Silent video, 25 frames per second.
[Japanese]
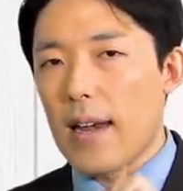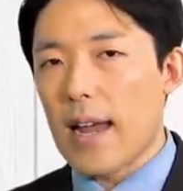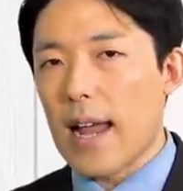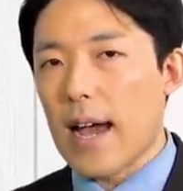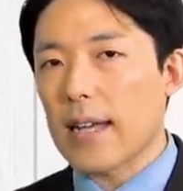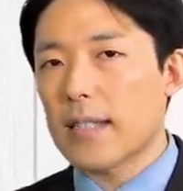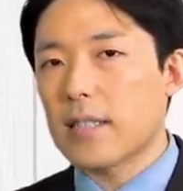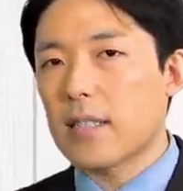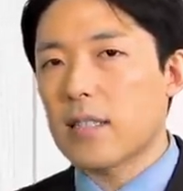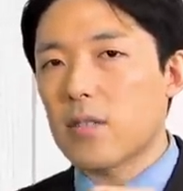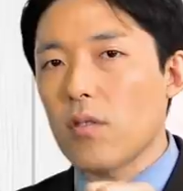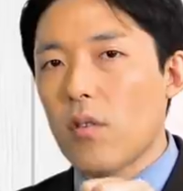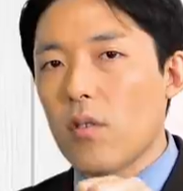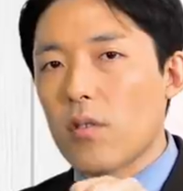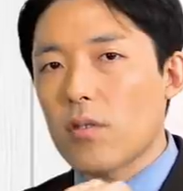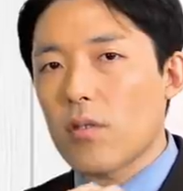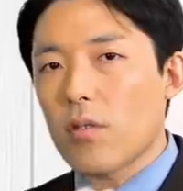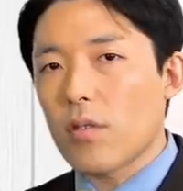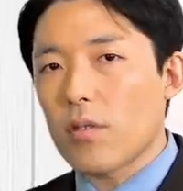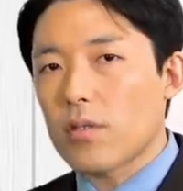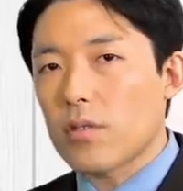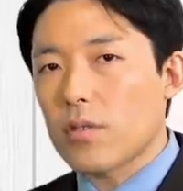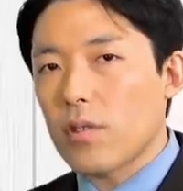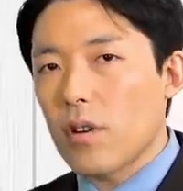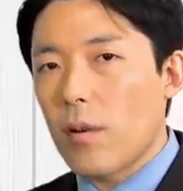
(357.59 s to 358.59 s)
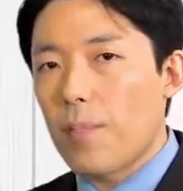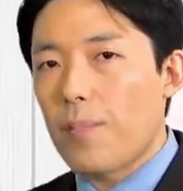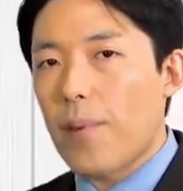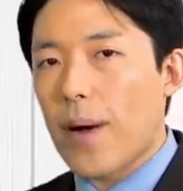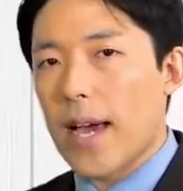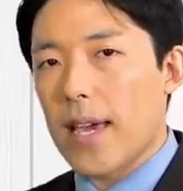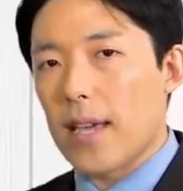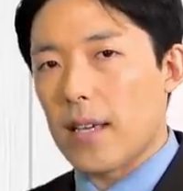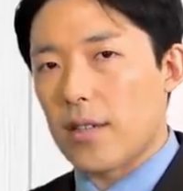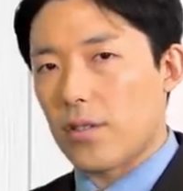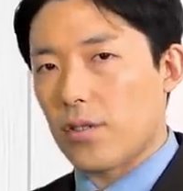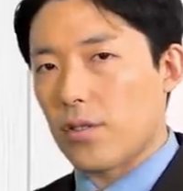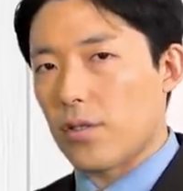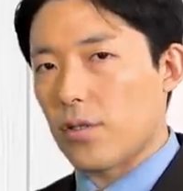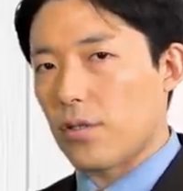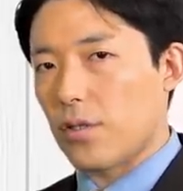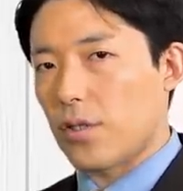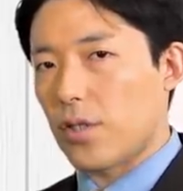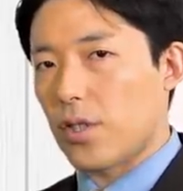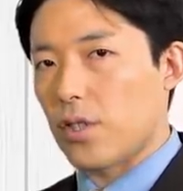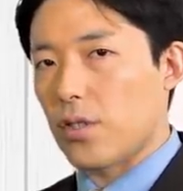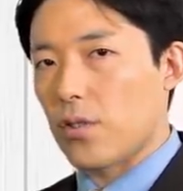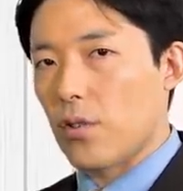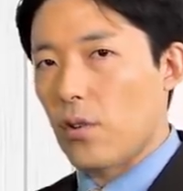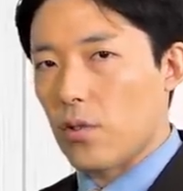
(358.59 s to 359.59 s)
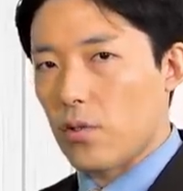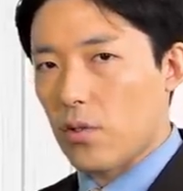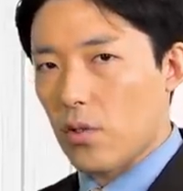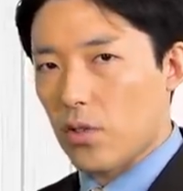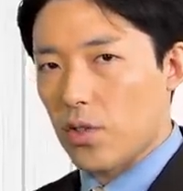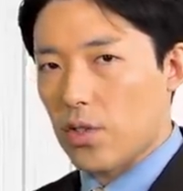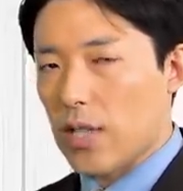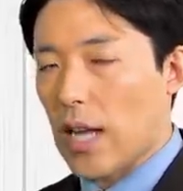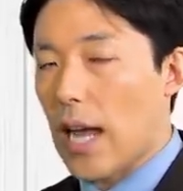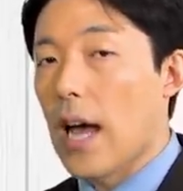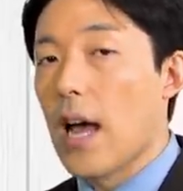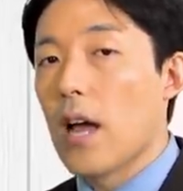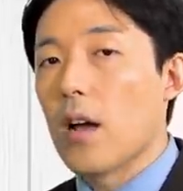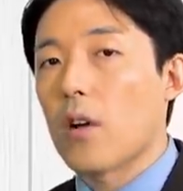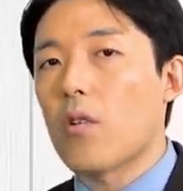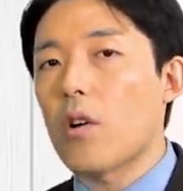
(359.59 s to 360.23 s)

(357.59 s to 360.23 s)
ラジオ局を買収しようとした。